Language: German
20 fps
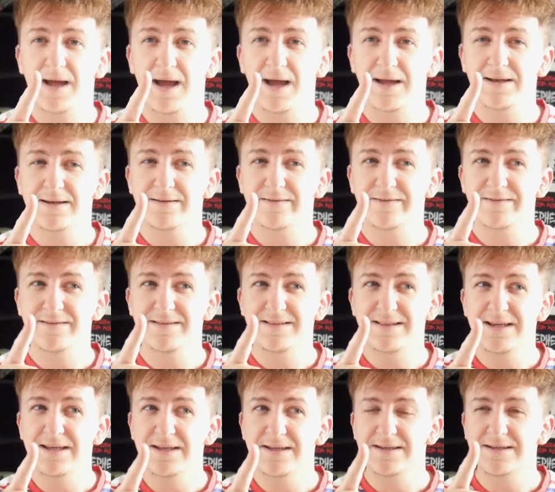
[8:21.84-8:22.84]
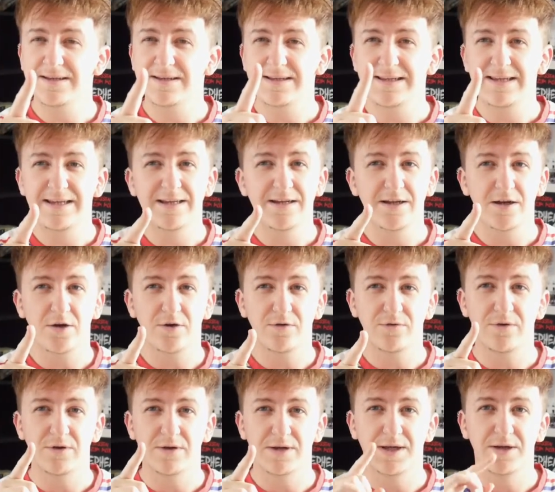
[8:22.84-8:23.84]
auch, dass nicht jede
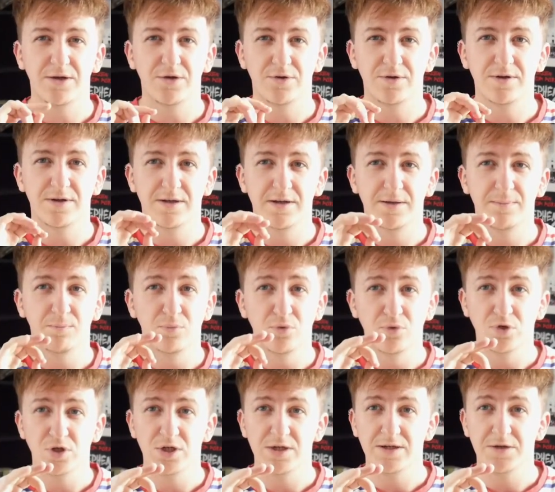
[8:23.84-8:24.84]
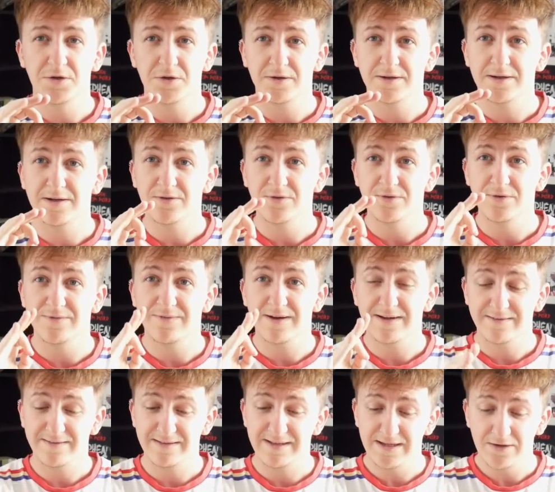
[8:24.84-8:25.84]
Auflage einen goldenen Buchschnitt hat. Also ich
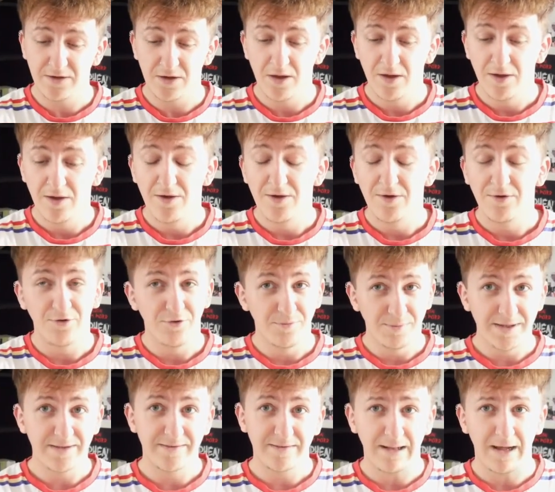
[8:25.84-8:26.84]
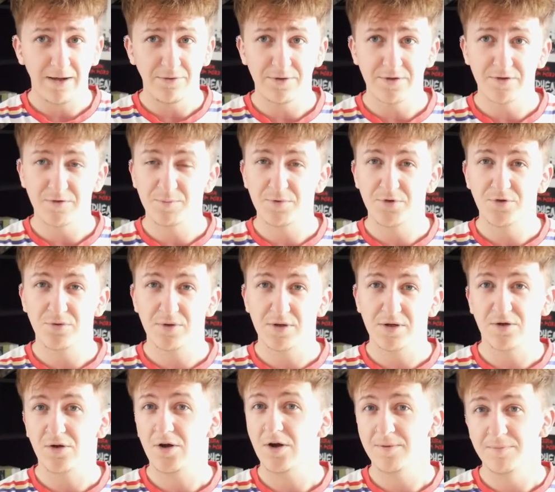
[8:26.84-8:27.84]
weiß nicht, ob ich jetzt auch noch eins
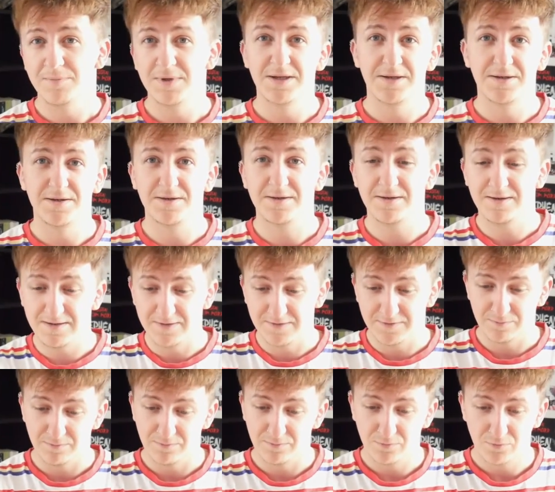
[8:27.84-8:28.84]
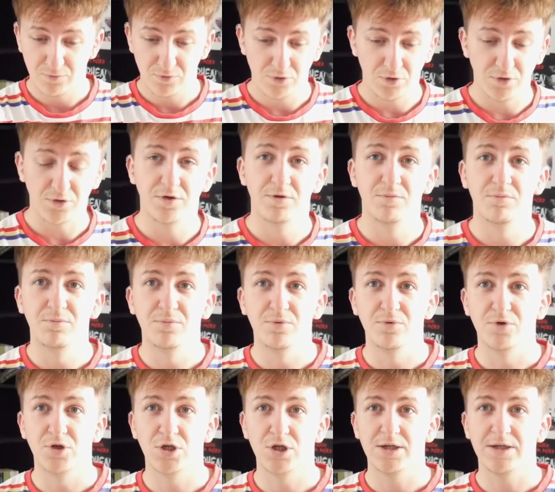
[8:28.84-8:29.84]
besorgen kann mit diesem tollen
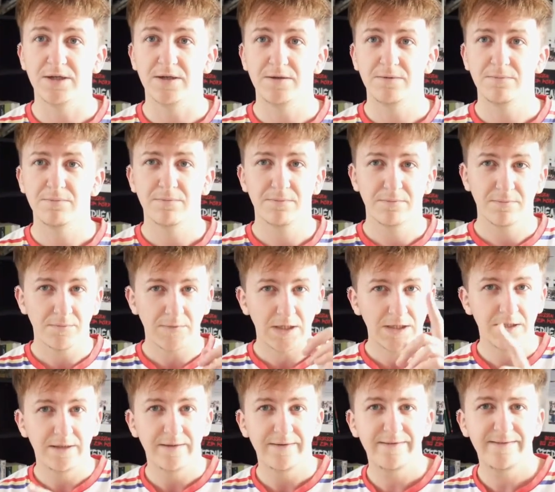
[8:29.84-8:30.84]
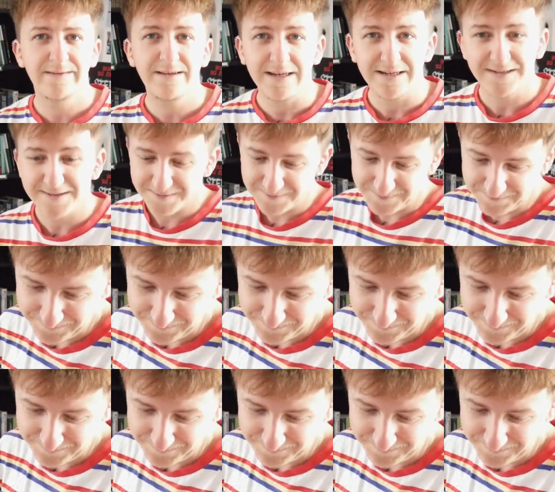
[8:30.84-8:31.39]
Buchschnitt. Sad.